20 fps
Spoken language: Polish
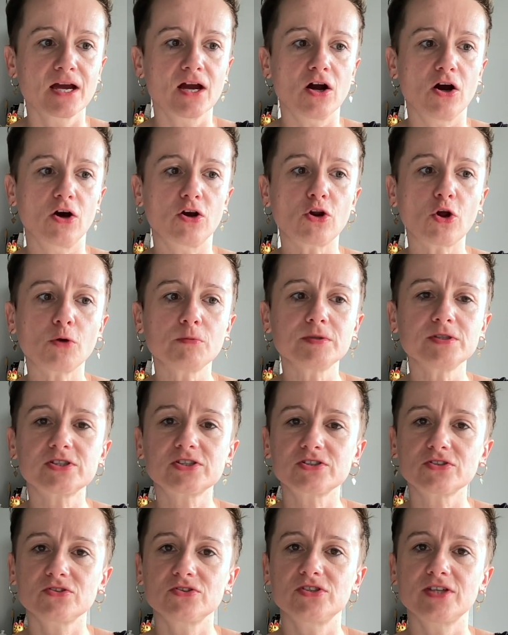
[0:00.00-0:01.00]
robisz
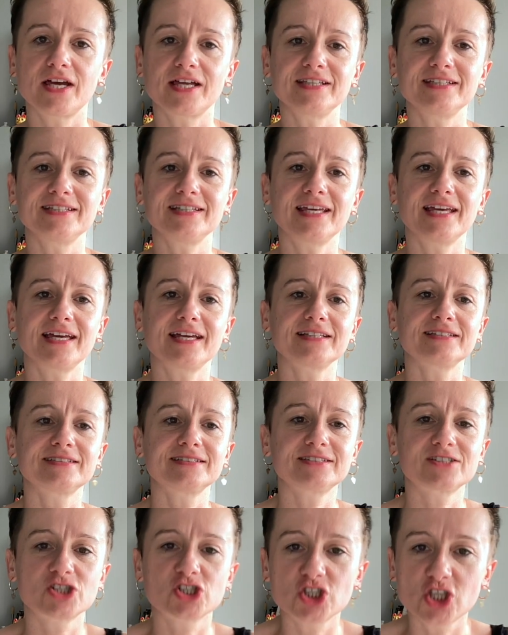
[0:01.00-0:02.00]
codziennie
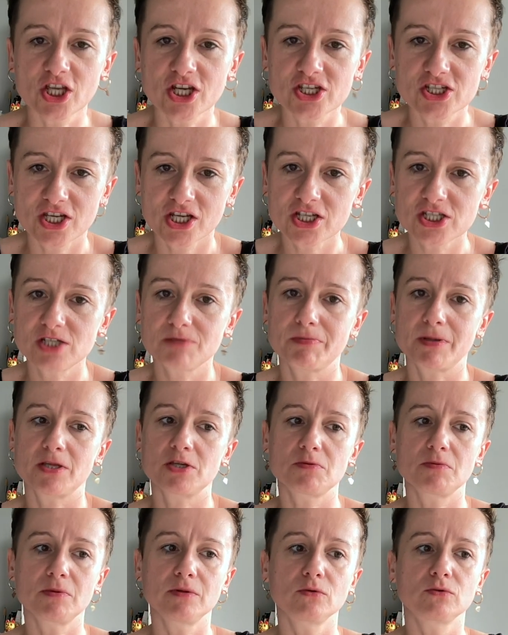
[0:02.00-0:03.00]

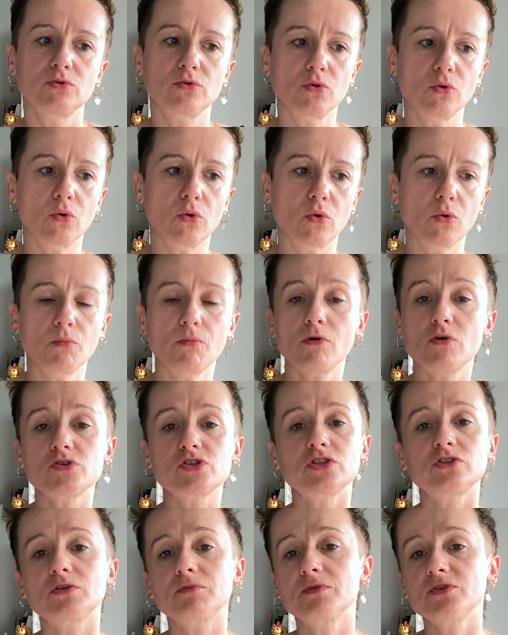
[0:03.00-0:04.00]
45 minut ruchu.
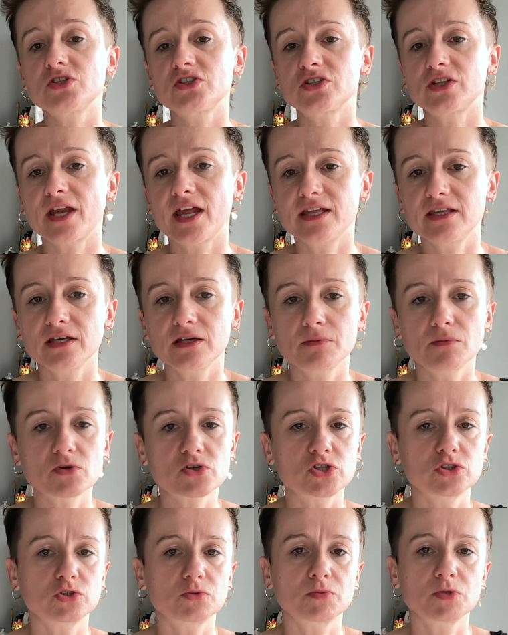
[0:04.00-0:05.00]
Może to być trening,
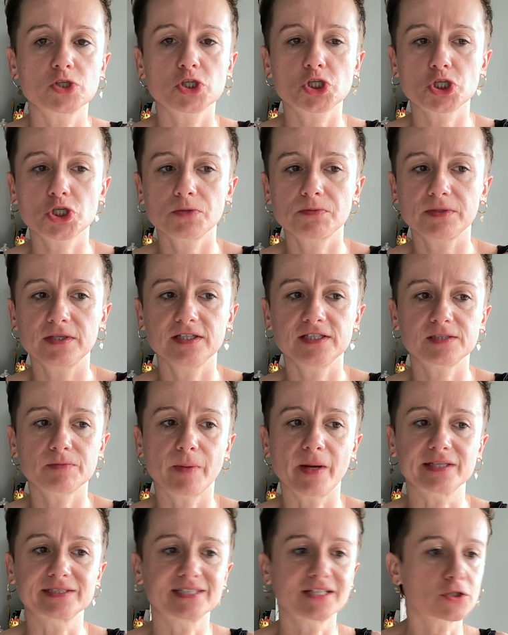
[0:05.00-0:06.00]
może to być szybki
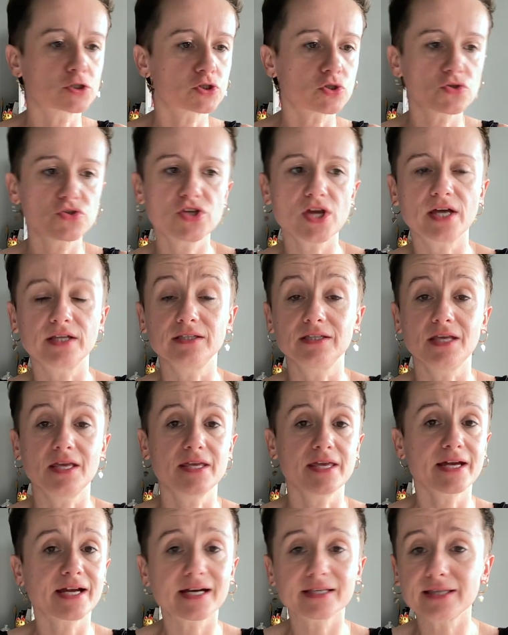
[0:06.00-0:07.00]
spacer. Codziennie,
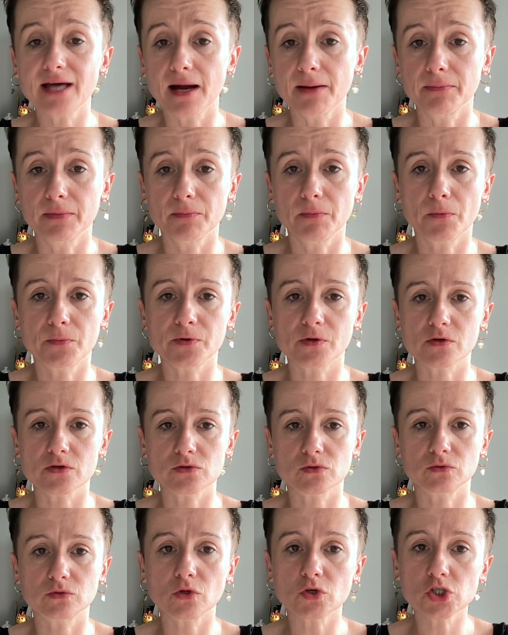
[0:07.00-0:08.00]
nie gadamy po
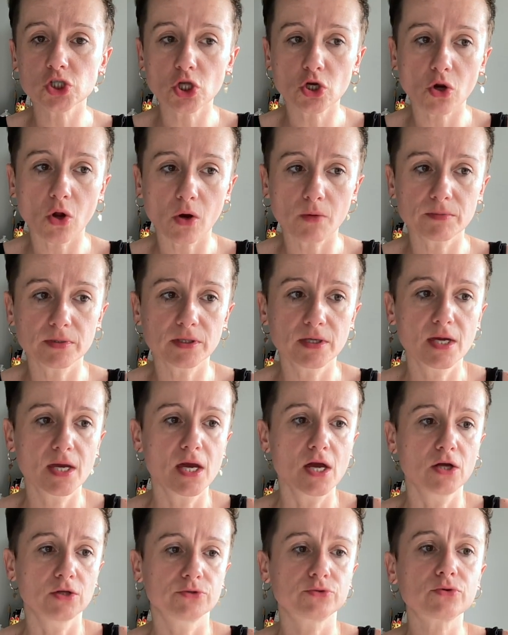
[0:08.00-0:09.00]
prostu, to się robi.
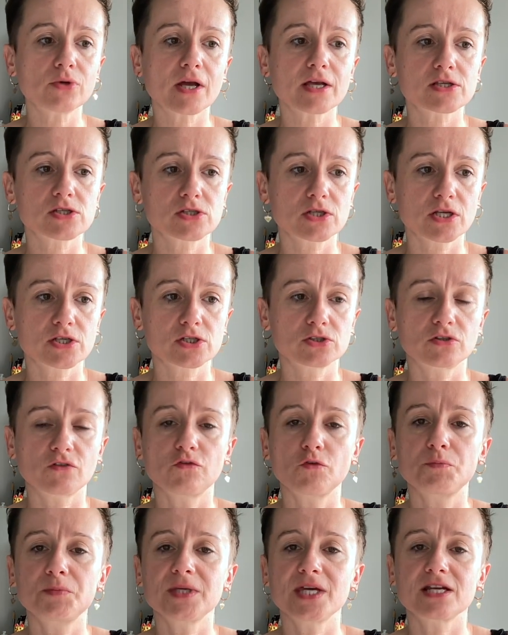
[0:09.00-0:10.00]
Druga z rzeczy to
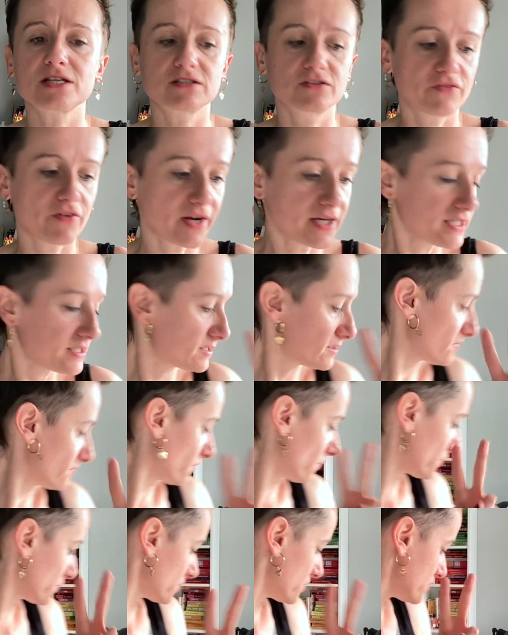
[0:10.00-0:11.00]
wypijesz 2 litry wody